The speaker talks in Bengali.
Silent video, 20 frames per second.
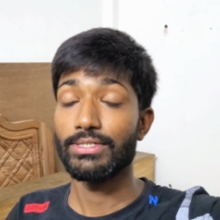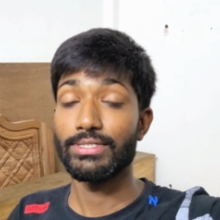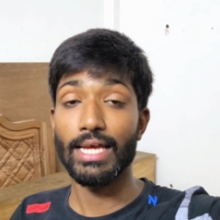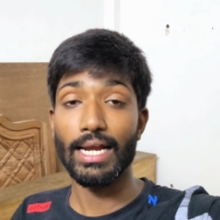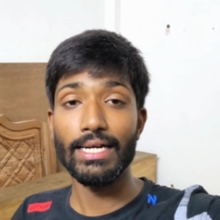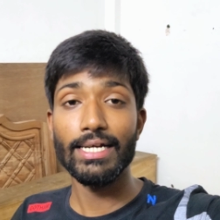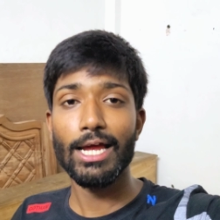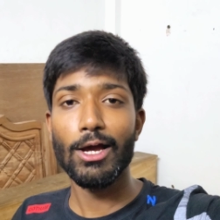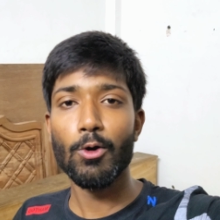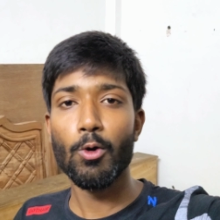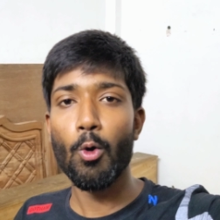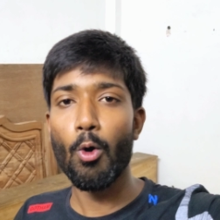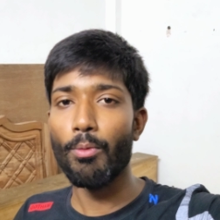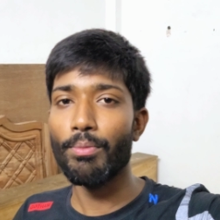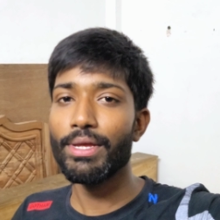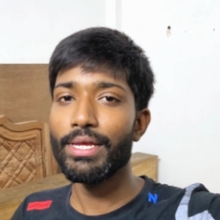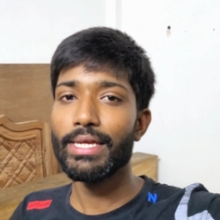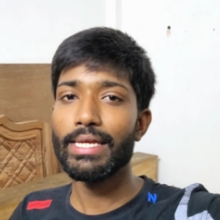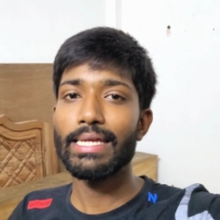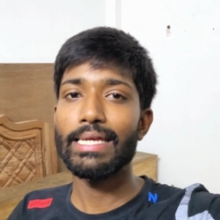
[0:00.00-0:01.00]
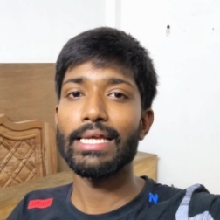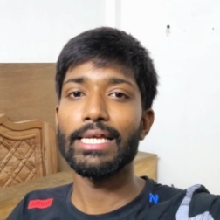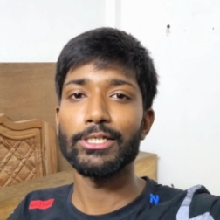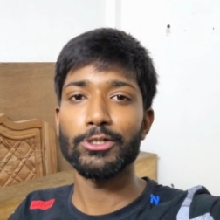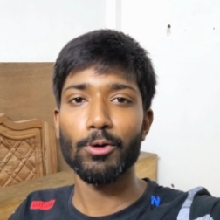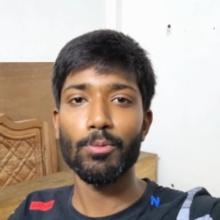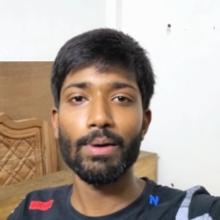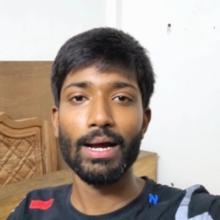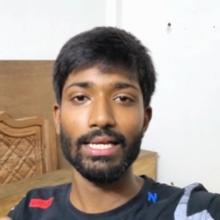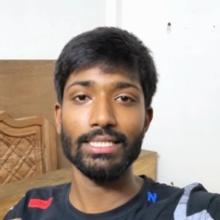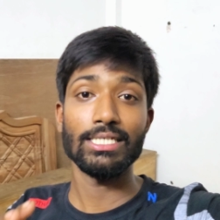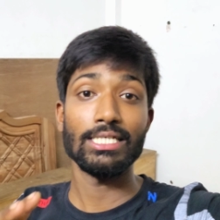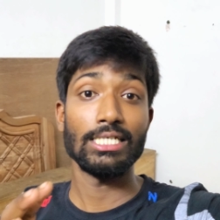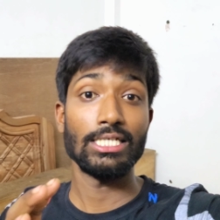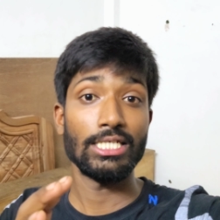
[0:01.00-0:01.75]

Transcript: জানি না কবে এসব কাজ